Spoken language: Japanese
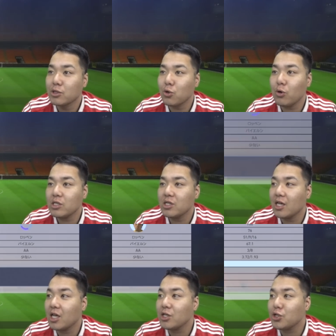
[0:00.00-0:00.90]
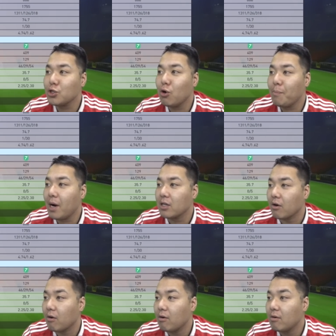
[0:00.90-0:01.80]
勝率 ななじゅうごパーセント だ
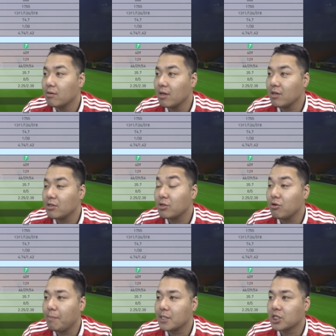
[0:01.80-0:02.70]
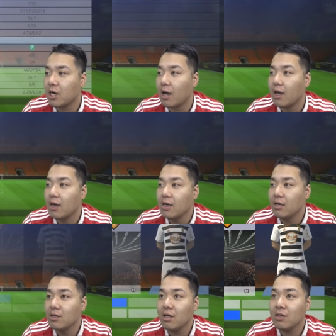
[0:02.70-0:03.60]
よ。ななじゅうごパーセント 近い。
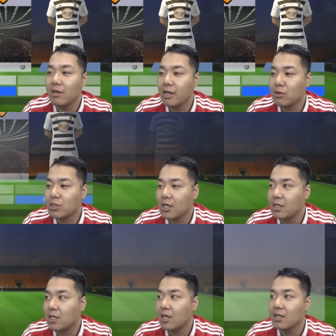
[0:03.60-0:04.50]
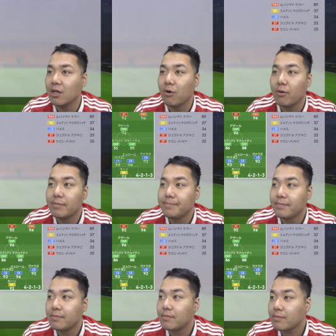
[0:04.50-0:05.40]
なんでレート戦いってないんだろ
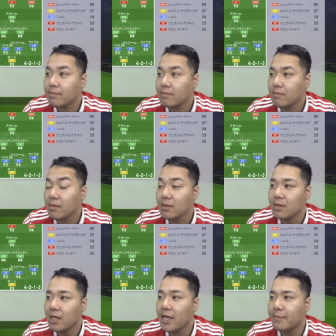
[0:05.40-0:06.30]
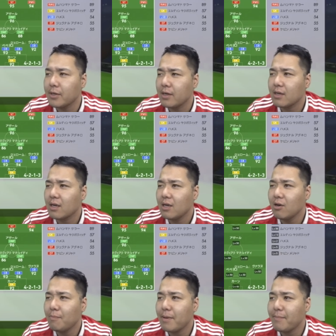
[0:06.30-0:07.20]
う。レーブ、
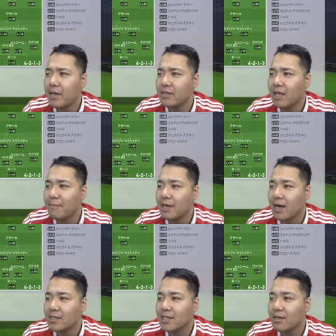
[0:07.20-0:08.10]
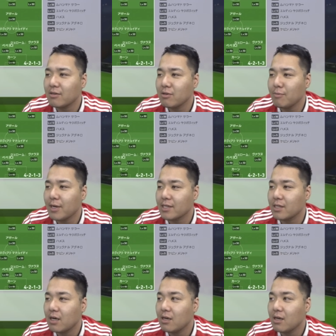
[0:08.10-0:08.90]
ロッペン、ベール、ネイマール、アザール、クリオビアク。